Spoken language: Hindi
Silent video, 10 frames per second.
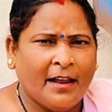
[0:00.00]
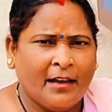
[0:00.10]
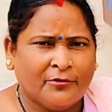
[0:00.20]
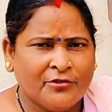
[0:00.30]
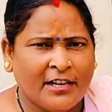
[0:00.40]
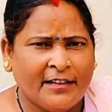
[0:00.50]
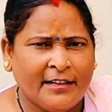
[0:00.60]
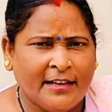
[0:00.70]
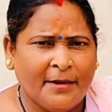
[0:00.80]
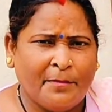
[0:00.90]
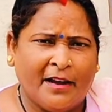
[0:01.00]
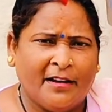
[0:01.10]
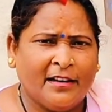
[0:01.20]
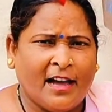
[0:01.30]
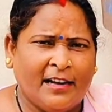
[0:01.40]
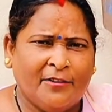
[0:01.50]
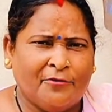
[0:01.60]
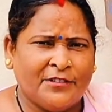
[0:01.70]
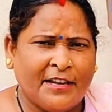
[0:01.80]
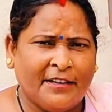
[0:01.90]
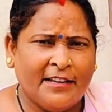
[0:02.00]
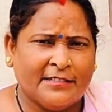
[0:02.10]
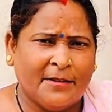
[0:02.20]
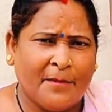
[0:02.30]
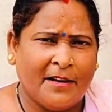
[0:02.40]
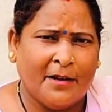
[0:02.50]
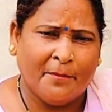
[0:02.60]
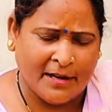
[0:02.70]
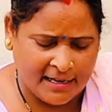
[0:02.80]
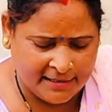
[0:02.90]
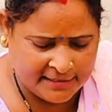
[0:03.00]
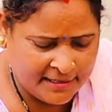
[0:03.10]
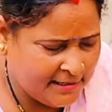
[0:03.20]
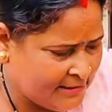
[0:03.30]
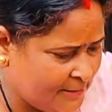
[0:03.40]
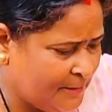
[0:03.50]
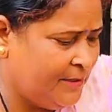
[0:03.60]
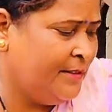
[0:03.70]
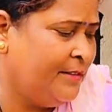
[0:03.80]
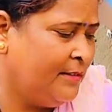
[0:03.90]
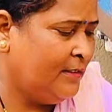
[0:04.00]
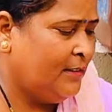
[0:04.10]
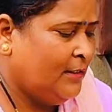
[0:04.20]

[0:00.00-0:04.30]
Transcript: कैमरामैन आग तो जल गई है बैंगन काले हो जाएंगे इससे पहले हम बना लेते हैं रेसिपी